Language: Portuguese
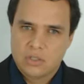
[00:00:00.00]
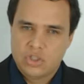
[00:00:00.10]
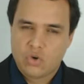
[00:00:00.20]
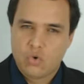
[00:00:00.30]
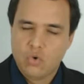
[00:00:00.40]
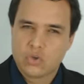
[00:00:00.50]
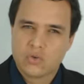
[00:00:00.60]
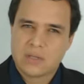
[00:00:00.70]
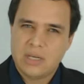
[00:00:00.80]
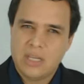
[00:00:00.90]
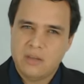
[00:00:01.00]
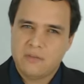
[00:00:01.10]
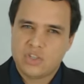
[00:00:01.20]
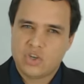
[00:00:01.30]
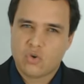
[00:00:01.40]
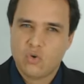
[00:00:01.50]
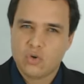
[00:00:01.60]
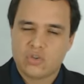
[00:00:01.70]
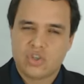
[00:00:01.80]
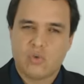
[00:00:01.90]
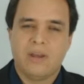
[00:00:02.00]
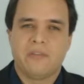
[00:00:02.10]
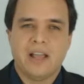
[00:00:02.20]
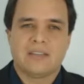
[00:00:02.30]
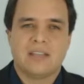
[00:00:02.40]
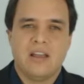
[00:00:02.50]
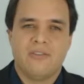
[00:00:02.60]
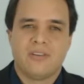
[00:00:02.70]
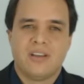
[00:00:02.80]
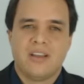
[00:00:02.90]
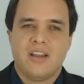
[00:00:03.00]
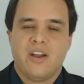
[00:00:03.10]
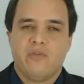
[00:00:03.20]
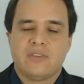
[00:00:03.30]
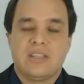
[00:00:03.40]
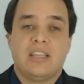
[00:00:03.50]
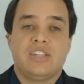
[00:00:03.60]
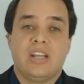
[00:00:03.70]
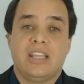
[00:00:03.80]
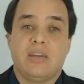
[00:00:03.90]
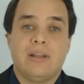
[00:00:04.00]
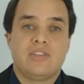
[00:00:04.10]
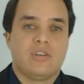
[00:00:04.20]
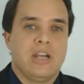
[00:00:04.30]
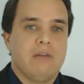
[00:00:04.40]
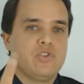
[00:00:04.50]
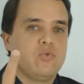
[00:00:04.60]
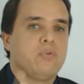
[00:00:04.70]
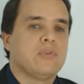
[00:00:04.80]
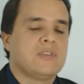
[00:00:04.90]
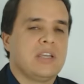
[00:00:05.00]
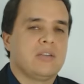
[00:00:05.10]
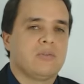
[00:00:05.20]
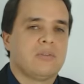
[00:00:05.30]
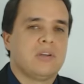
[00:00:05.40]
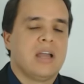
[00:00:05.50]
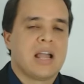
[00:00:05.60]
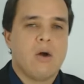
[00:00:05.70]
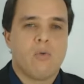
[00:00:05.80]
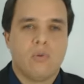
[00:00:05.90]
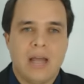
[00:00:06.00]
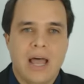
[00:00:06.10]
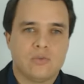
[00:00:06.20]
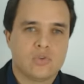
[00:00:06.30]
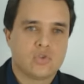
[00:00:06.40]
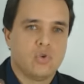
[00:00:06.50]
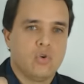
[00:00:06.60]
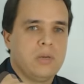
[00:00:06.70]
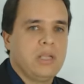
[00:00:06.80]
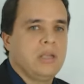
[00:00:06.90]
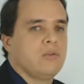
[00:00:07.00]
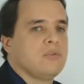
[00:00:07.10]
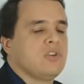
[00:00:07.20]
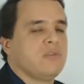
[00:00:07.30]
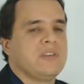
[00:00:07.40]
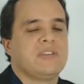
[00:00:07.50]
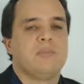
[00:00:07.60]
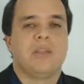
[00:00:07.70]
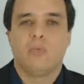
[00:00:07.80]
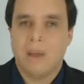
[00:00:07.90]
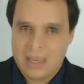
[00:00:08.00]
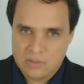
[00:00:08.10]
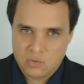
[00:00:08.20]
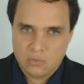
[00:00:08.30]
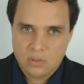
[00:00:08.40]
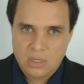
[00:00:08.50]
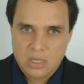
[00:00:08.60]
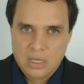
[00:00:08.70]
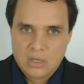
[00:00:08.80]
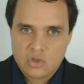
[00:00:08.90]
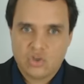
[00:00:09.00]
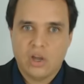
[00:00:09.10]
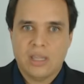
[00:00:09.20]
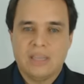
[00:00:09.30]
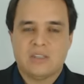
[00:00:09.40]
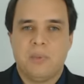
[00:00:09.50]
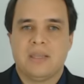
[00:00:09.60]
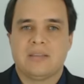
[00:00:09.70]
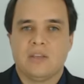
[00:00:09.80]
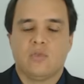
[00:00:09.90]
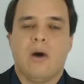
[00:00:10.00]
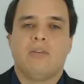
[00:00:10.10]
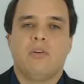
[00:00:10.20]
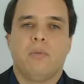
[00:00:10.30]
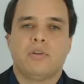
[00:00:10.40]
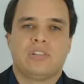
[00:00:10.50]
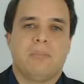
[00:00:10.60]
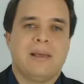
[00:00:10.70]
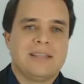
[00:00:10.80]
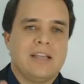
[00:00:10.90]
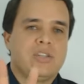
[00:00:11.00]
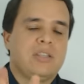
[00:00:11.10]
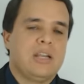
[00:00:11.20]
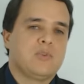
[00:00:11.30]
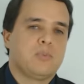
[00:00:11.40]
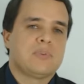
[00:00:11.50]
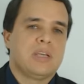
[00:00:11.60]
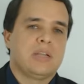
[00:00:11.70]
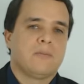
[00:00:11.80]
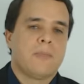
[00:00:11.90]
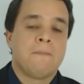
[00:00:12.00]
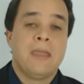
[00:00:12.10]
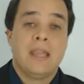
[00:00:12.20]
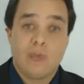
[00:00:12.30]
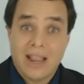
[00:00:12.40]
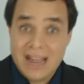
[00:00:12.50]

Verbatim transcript: de cursos livres, de cursos de qualificação, você tem direito a um adicional de 1%, calculado sobre o seu vencimento básico. Só que esse percentual não pode ultrapassar de 3%. Então, a